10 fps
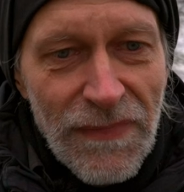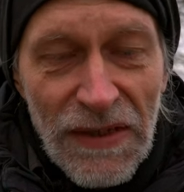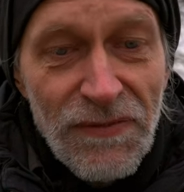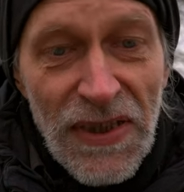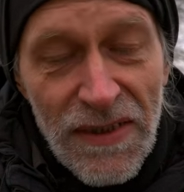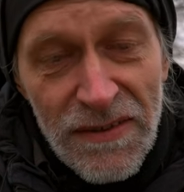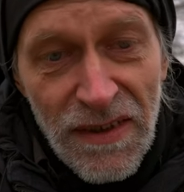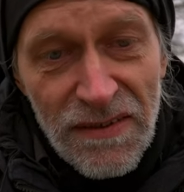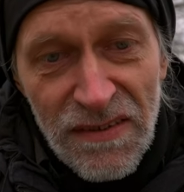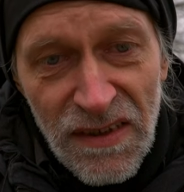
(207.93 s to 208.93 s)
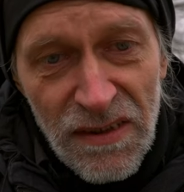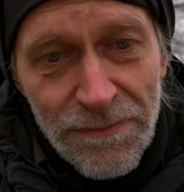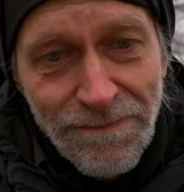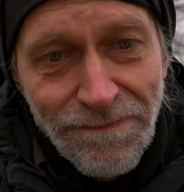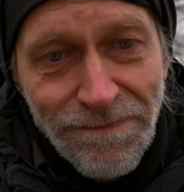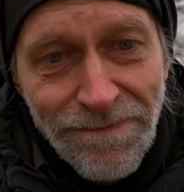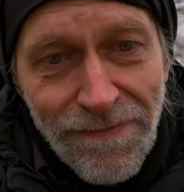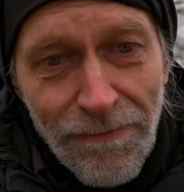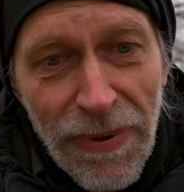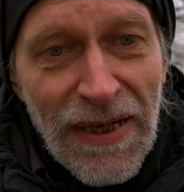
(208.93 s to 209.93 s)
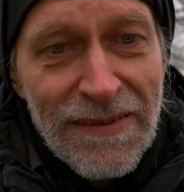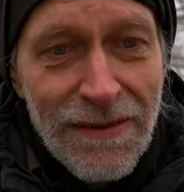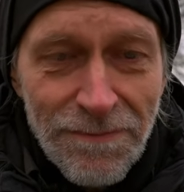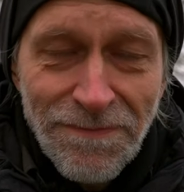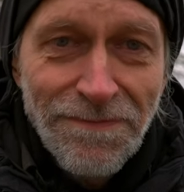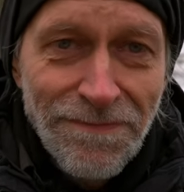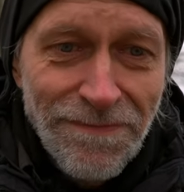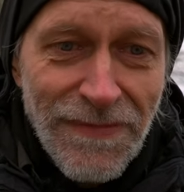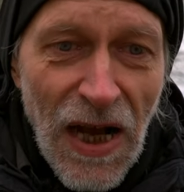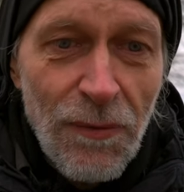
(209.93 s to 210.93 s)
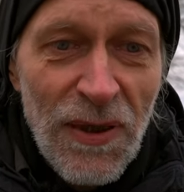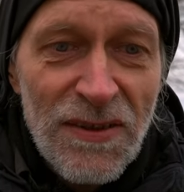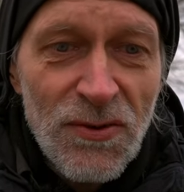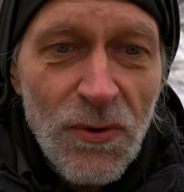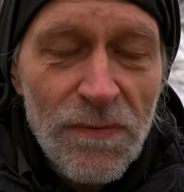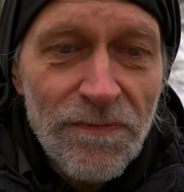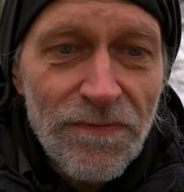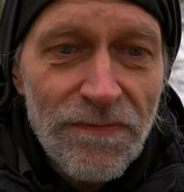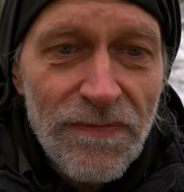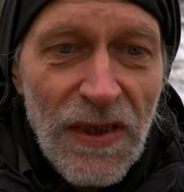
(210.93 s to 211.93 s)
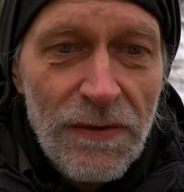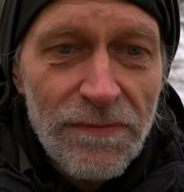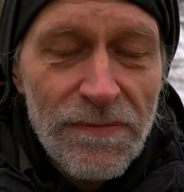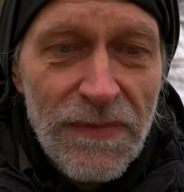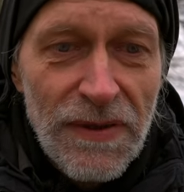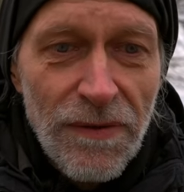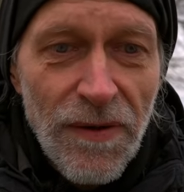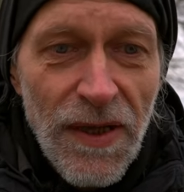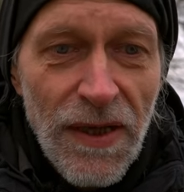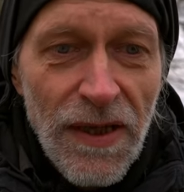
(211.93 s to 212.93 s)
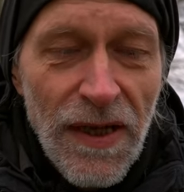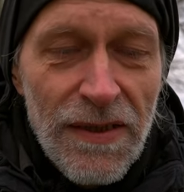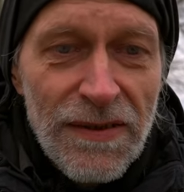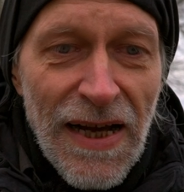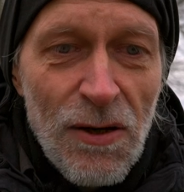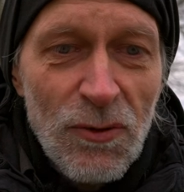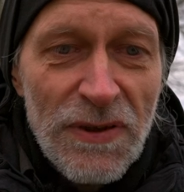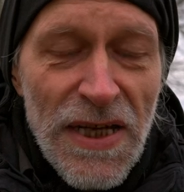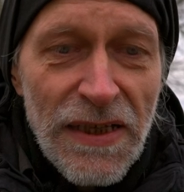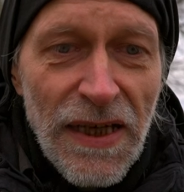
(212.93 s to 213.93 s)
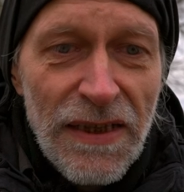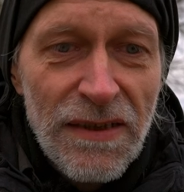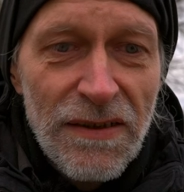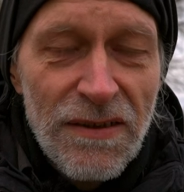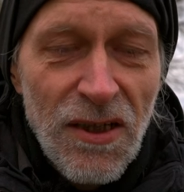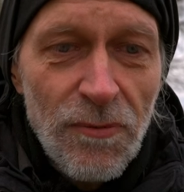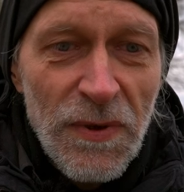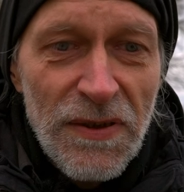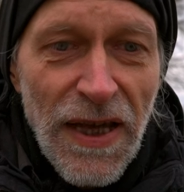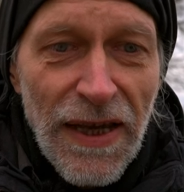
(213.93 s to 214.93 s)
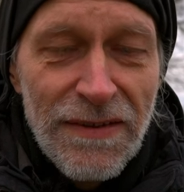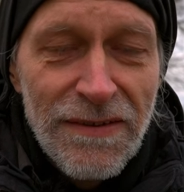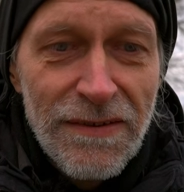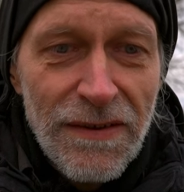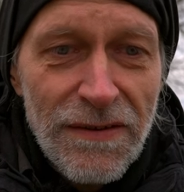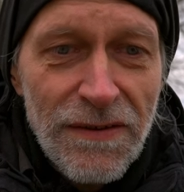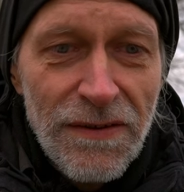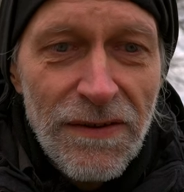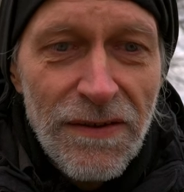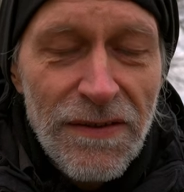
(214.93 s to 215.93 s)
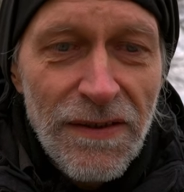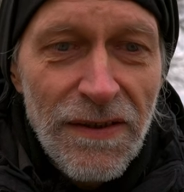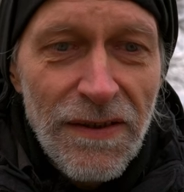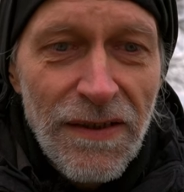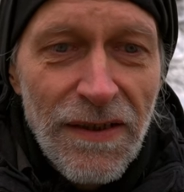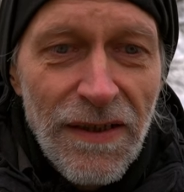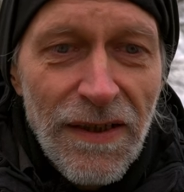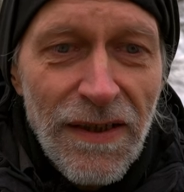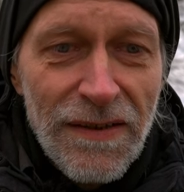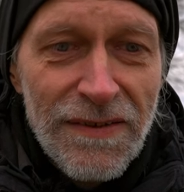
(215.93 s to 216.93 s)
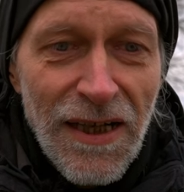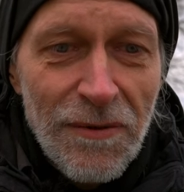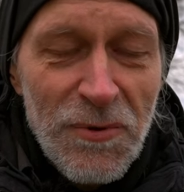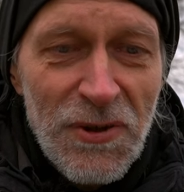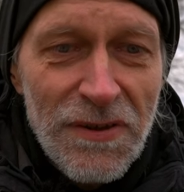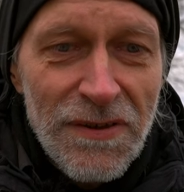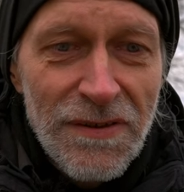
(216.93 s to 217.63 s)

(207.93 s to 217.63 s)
der Weg ist das Ziel, platt, aber ist so. Ne? Da haut der gegen, ich glaube, erster, erster Abschnitt.